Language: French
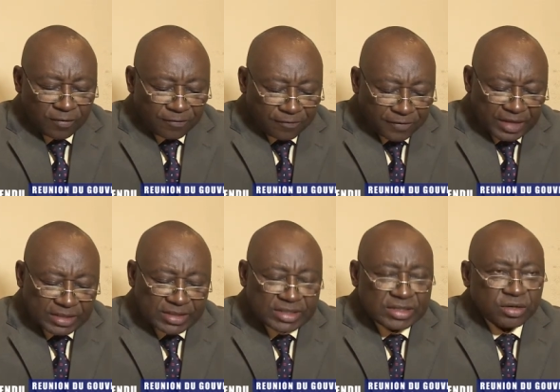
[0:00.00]

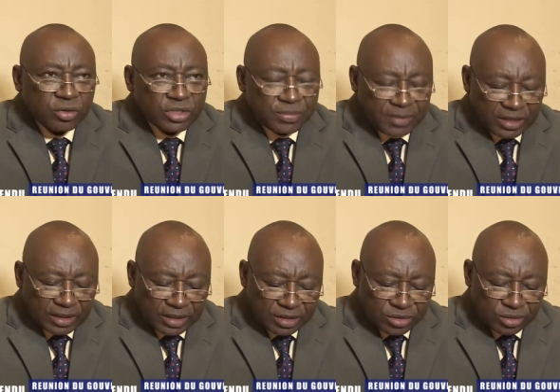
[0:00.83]
face aux
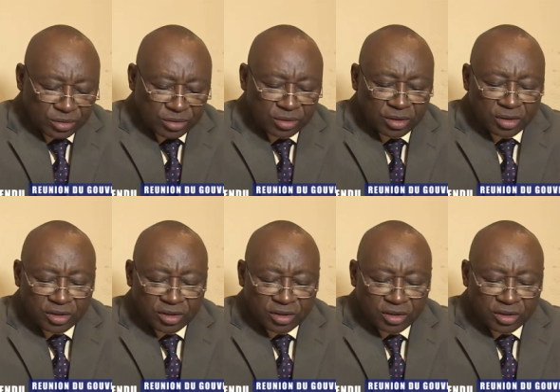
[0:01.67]
spéculations